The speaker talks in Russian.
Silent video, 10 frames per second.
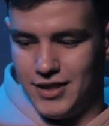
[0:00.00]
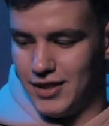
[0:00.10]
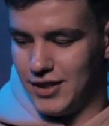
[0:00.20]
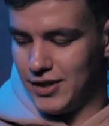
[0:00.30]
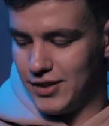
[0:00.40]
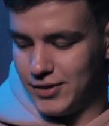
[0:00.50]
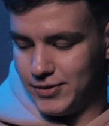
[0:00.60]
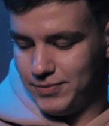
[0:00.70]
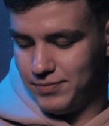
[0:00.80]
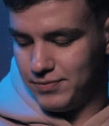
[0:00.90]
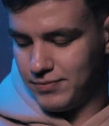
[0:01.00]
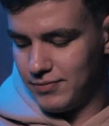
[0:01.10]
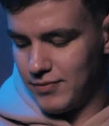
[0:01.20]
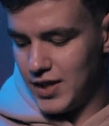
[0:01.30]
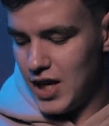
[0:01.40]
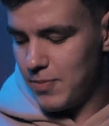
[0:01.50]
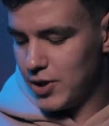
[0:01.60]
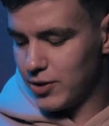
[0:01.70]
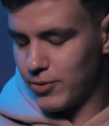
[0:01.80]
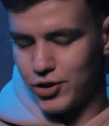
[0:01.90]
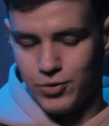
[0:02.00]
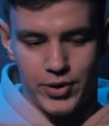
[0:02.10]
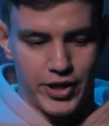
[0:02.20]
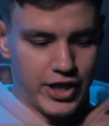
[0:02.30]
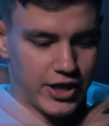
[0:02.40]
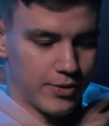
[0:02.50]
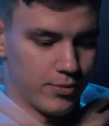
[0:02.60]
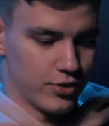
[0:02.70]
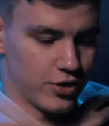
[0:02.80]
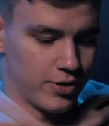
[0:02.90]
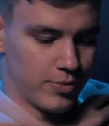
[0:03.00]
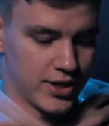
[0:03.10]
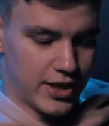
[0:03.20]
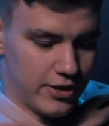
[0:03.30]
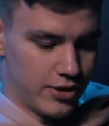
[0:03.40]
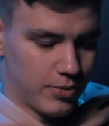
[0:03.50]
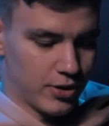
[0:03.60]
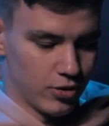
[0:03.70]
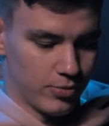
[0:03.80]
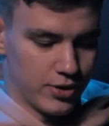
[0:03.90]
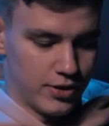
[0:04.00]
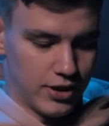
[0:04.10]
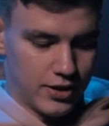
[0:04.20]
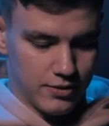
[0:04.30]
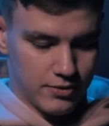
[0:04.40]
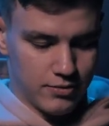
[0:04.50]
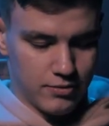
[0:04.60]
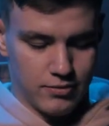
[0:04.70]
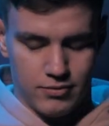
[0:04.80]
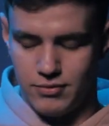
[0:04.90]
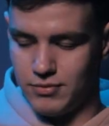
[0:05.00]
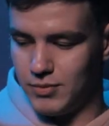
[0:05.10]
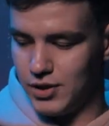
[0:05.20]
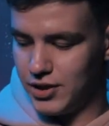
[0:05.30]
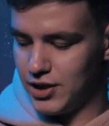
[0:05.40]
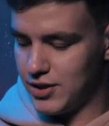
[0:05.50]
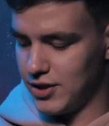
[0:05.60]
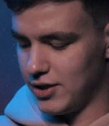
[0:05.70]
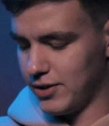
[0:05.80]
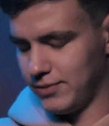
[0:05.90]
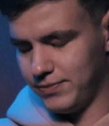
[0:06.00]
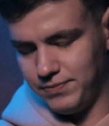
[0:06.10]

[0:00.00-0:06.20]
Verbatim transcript: А. Я поэтому решил переехать, можете поздравить, похлопать, да. Молодец, Иван.